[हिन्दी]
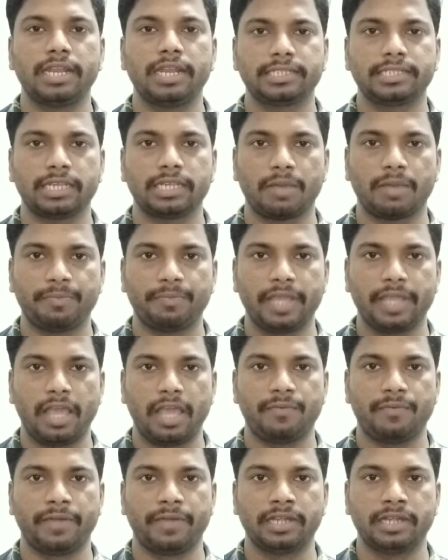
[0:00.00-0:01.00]
सारी ऐसी
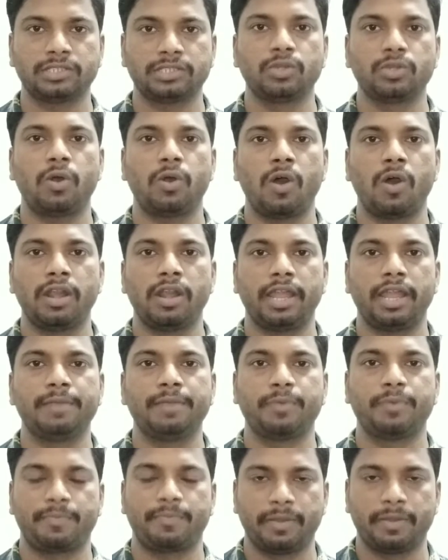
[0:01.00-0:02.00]
कंपनियां हैं फ्रेंड्स जो
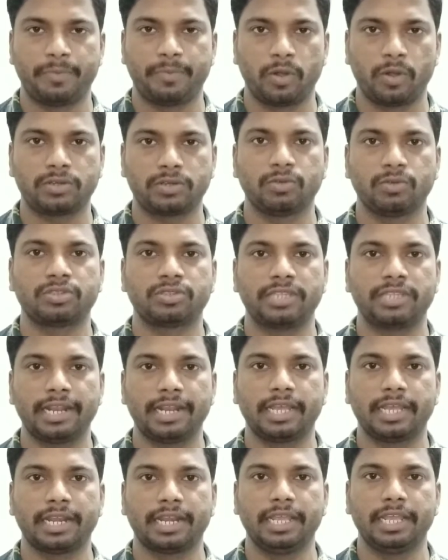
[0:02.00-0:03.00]
ऑनलाइन पर अपने प्रोडक्ट को
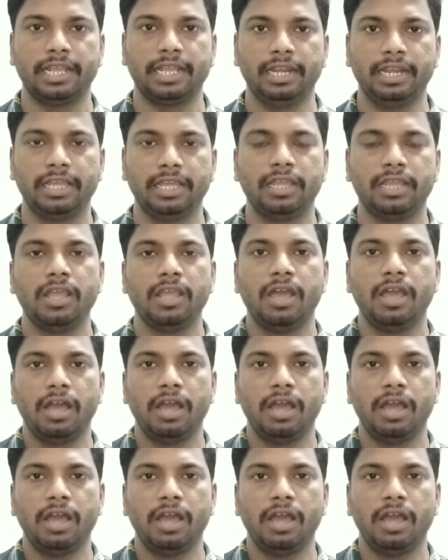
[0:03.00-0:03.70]
सेल करने के लिए